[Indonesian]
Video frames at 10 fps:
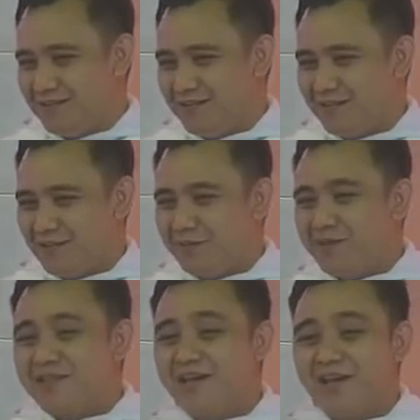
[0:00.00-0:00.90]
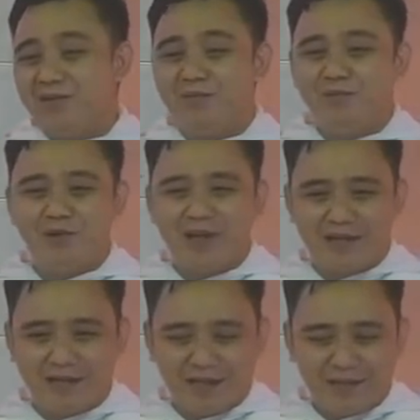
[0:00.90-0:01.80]
Coba sekarang kumpulkan
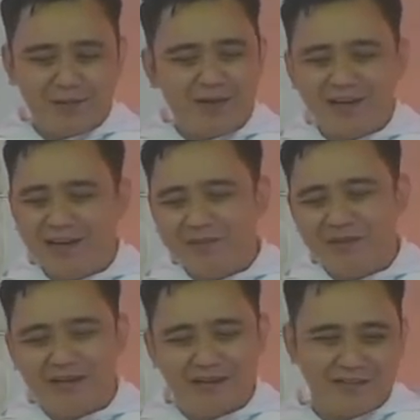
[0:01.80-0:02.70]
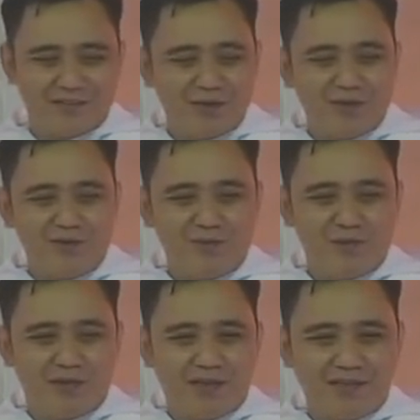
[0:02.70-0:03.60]
ya, Tuhan nggak bilang coba
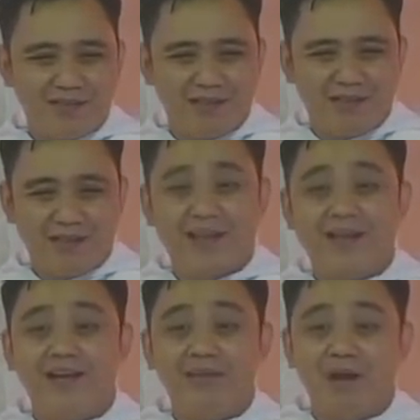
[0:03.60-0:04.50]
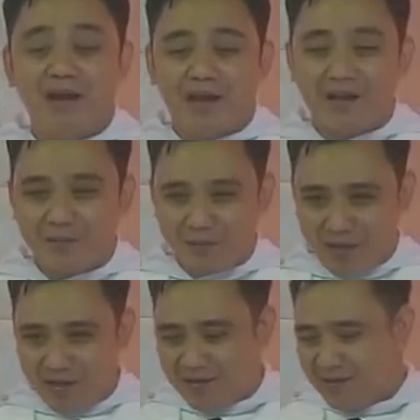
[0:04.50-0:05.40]
kumpulkan ya rekening bank kamu ya.
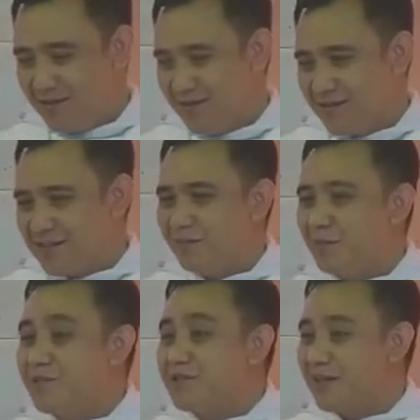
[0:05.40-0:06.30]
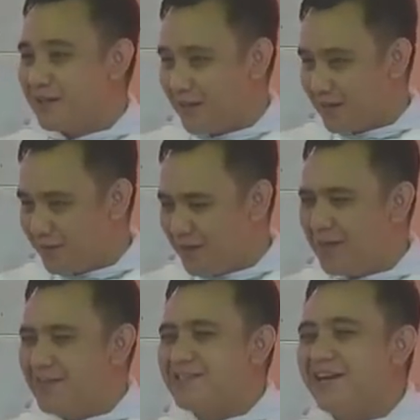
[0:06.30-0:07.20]
Saya mau cek ya
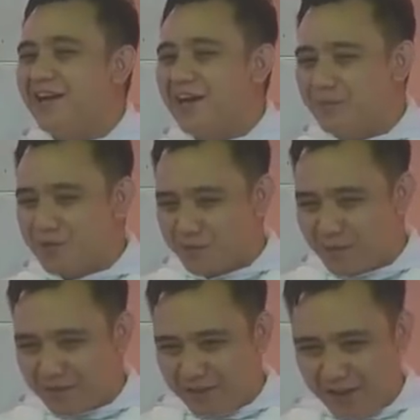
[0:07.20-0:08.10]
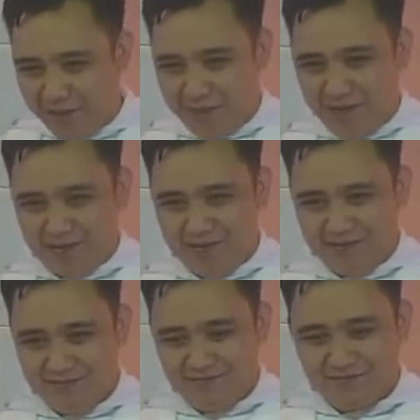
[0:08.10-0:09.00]
finansial kamu seperti apa.
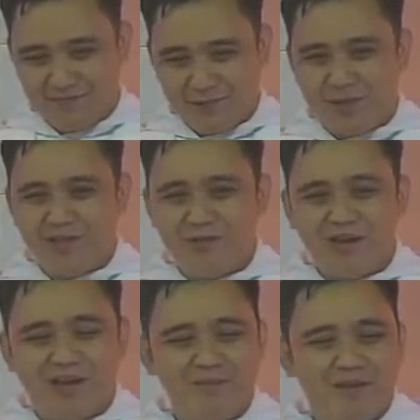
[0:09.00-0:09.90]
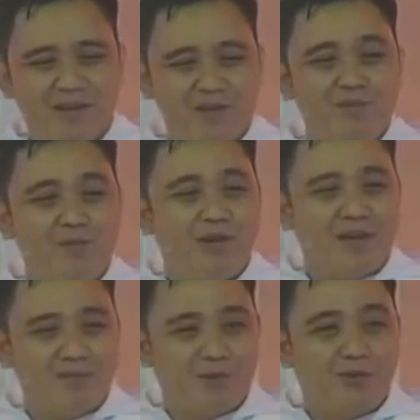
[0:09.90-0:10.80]
Tuhan juga nggak bilang kumpulkan
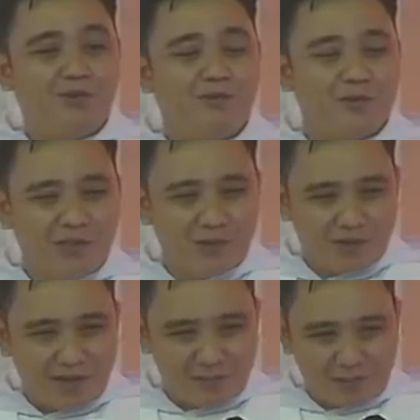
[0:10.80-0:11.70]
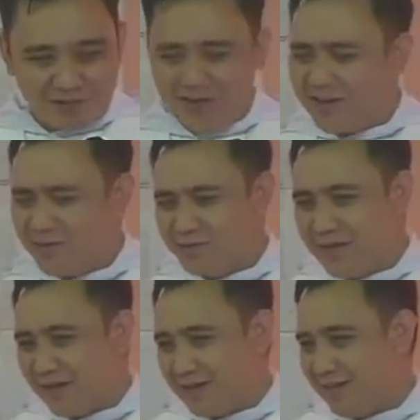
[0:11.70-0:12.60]
portofolio kamu, nggak
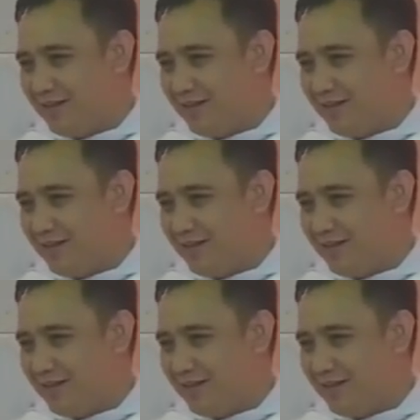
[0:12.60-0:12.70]
juga ya.